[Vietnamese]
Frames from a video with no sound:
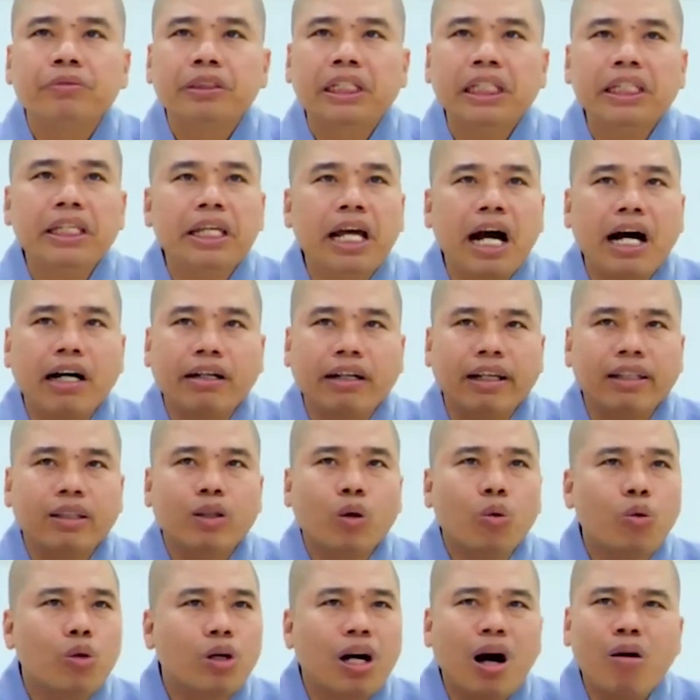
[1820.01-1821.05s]
Cái giờ này
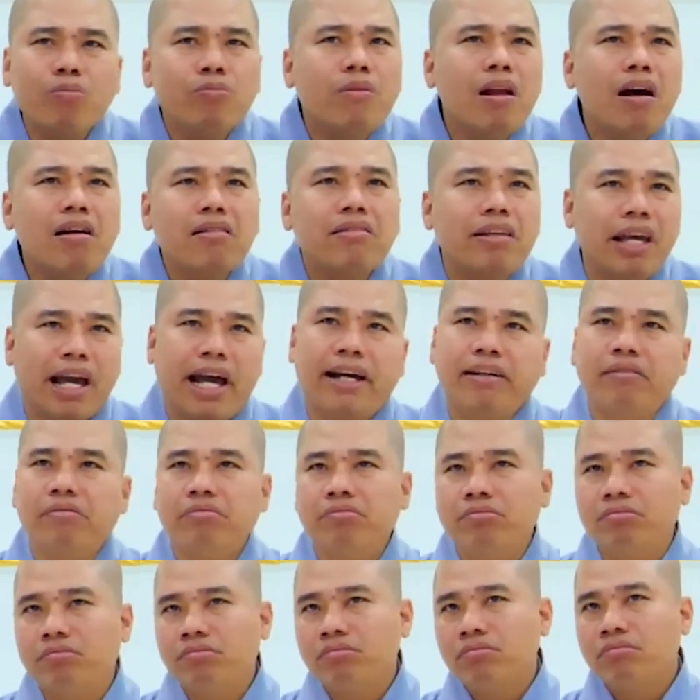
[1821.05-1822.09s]
tu không đơn giản,
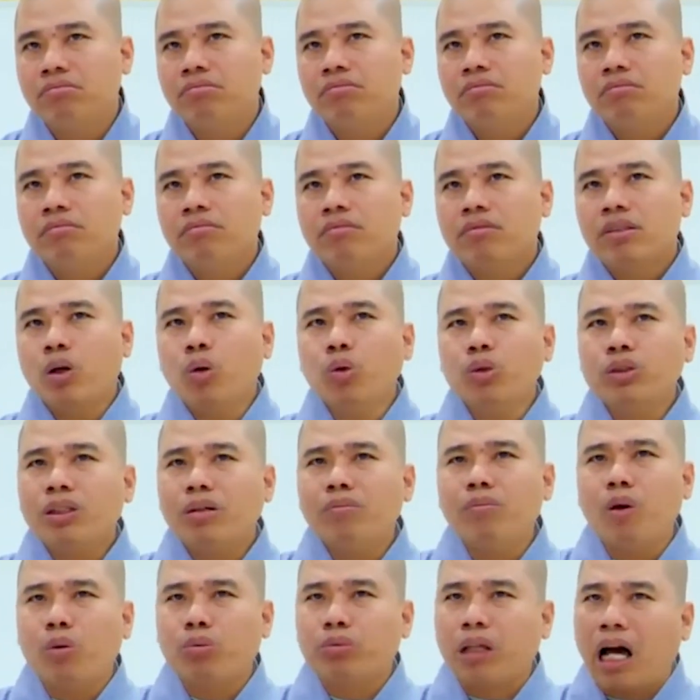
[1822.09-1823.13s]
tu
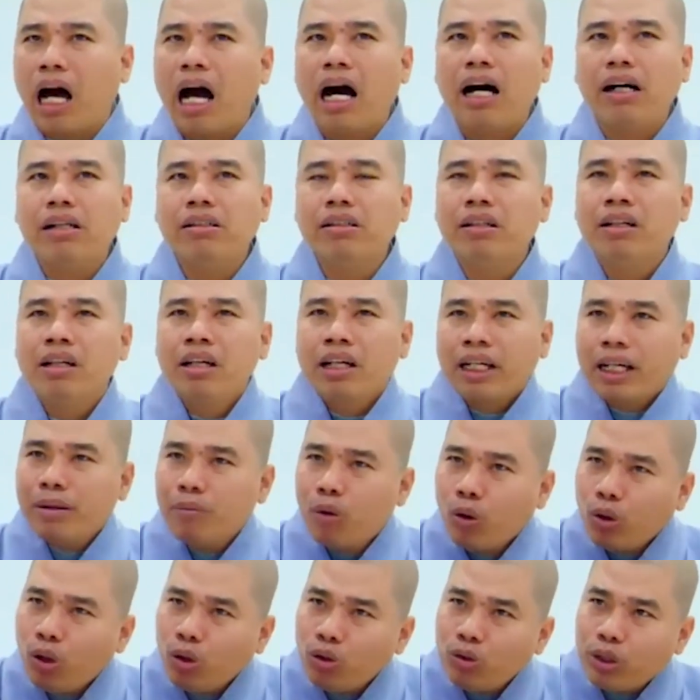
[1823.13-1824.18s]
xong một thời, cái
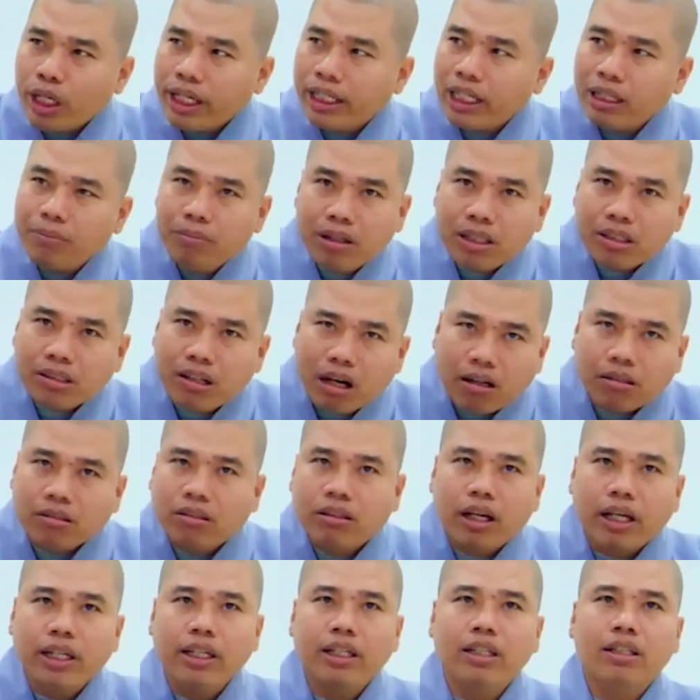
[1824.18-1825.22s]
buổi nói chuyện này mới cực
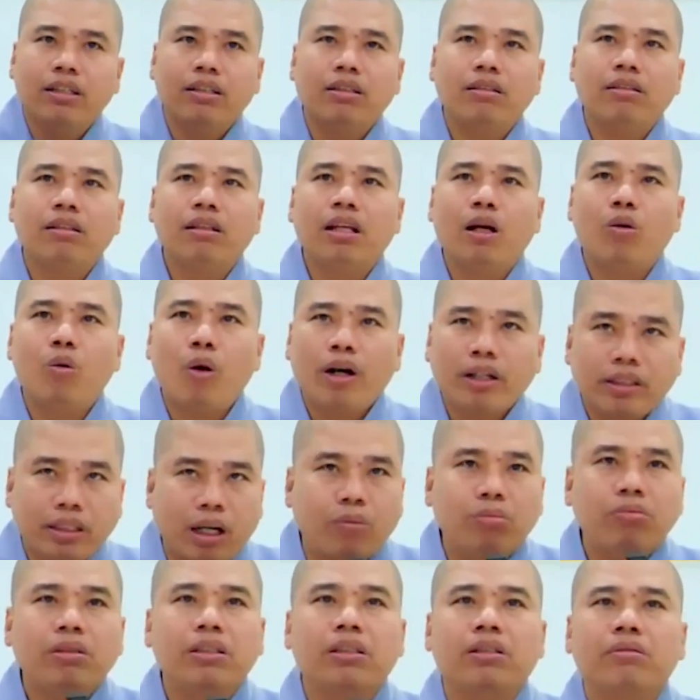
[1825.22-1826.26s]
kỳ là quan
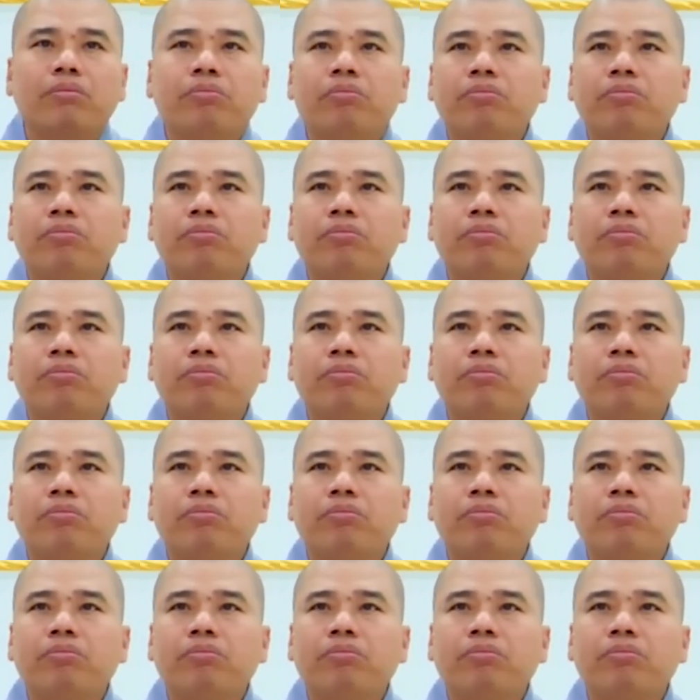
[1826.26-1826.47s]
trọng nè,